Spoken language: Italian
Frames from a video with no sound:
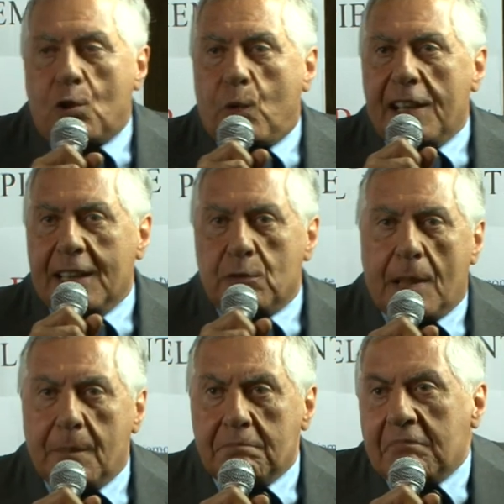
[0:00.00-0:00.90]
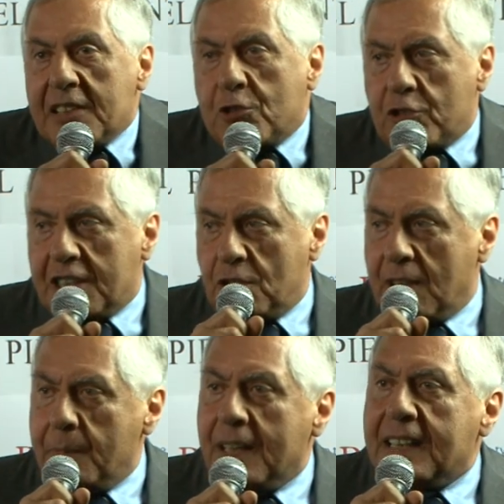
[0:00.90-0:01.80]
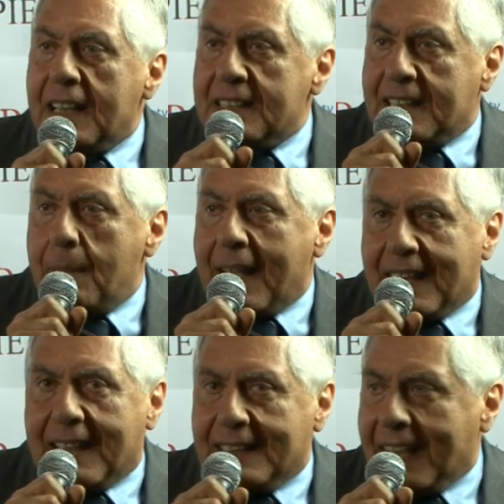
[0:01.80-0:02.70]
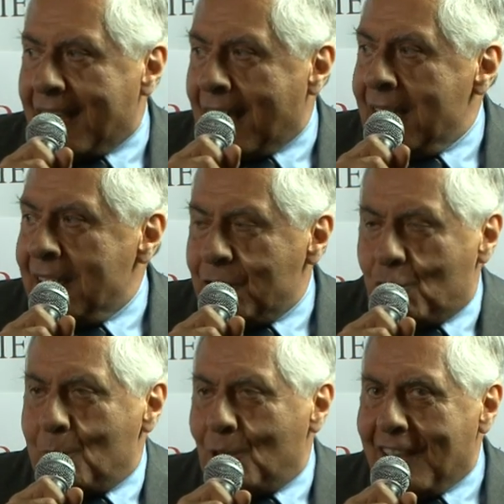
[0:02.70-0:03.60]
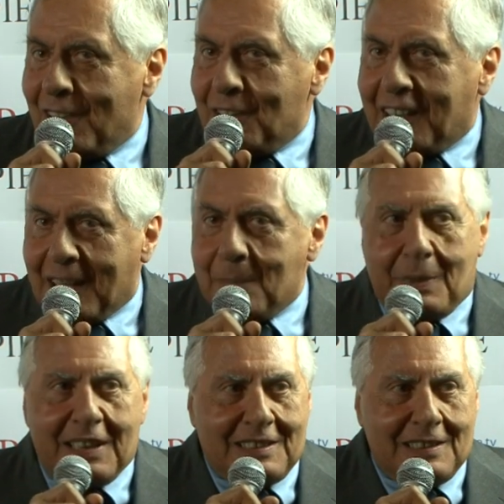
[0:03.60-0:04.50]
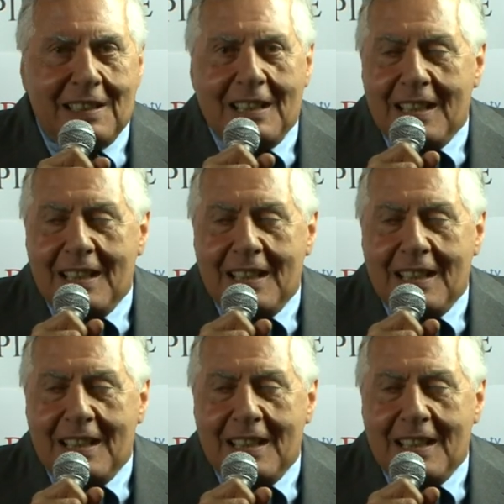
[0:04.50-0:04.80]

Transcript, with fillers: quelli di un'associazione ambientalista barricadera sul modello di Greenpeace,